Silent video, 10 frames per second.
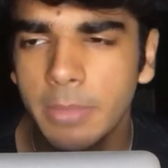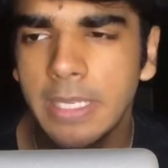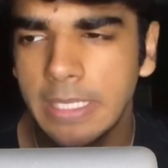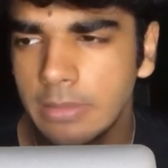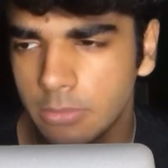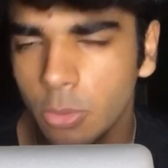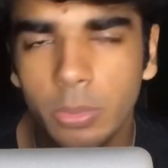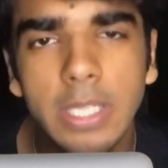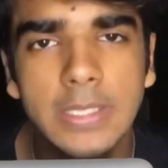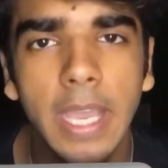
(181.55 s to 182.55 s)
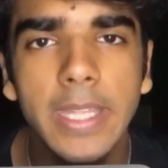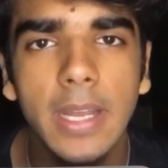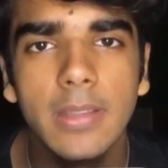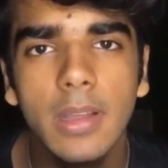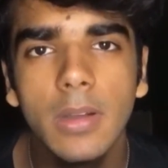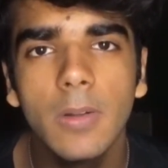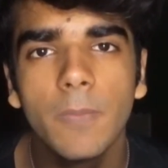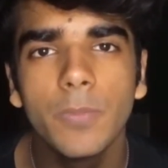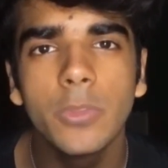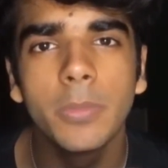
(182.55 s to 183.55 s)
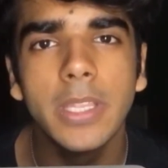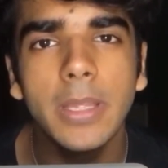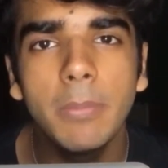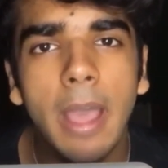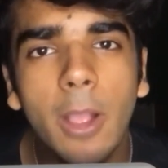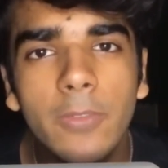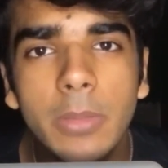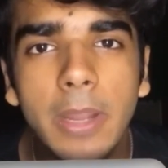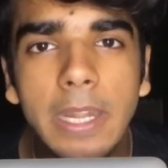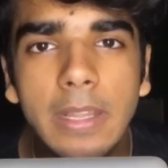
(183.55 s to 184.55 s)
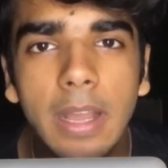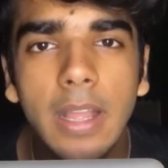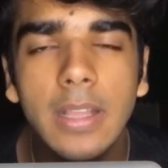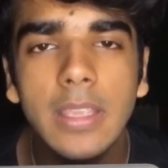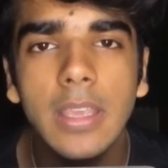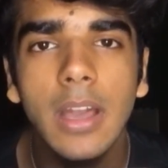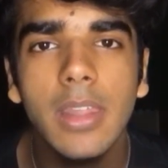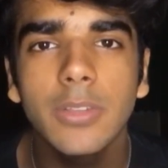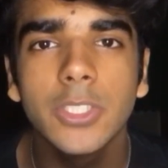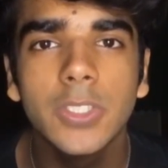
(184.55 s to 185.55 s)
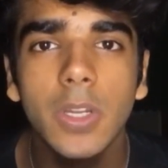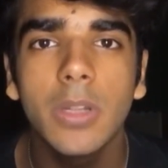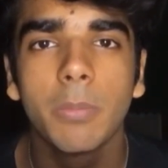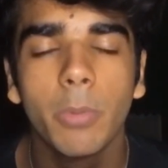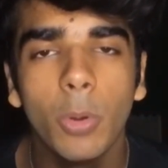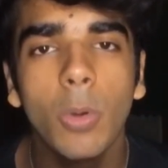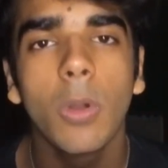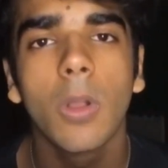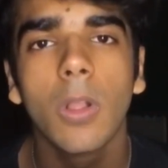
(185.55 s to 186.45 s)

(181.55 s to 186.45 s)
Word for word: नींद सोने जा ही रहा था तो मेरे बैक ऑफ द माइंड ये आया कि यार शिट ब्रो